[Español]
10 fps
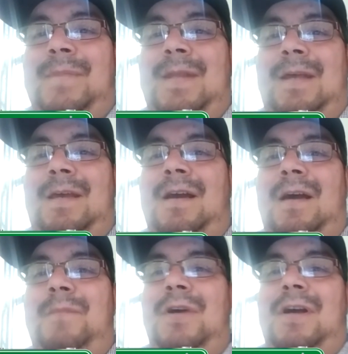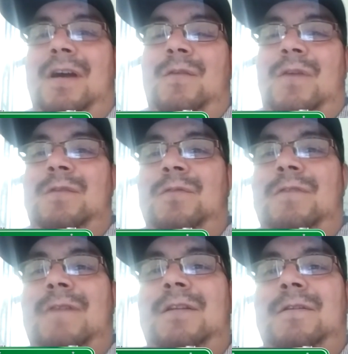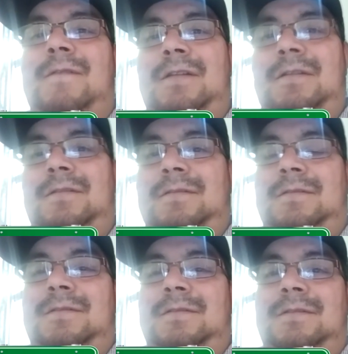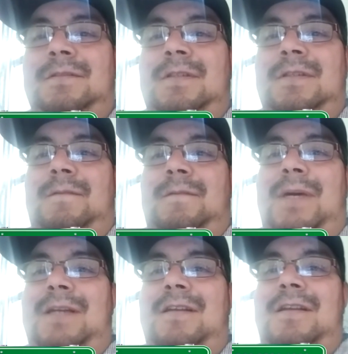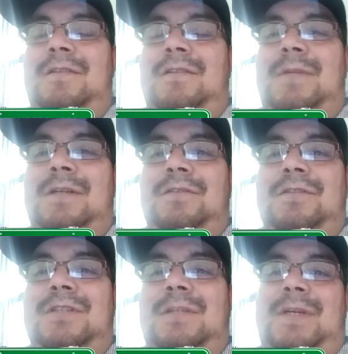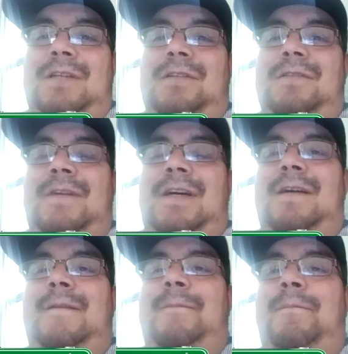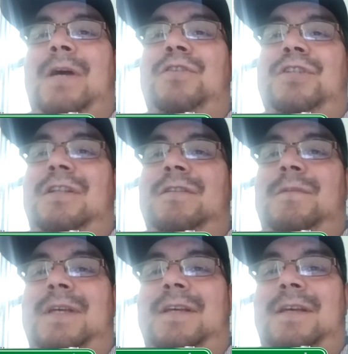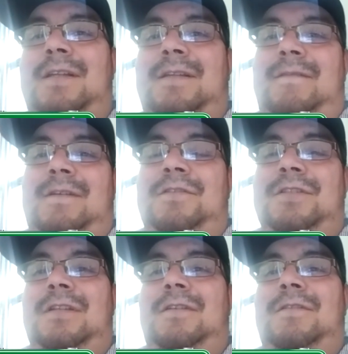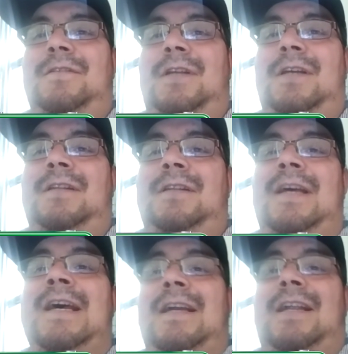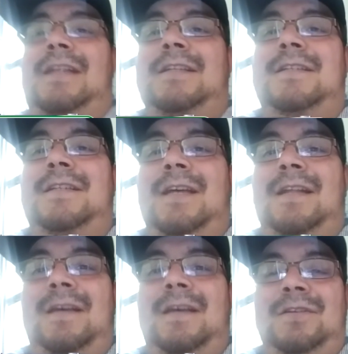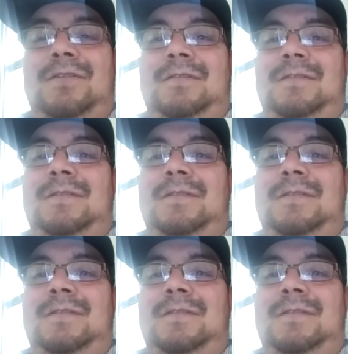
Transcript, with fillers: En cambio acá igual uno va innovando va adquiriendo más conocimiento, va, conociendo más gente, va conociendo a los clientes, la necesidad de ellos,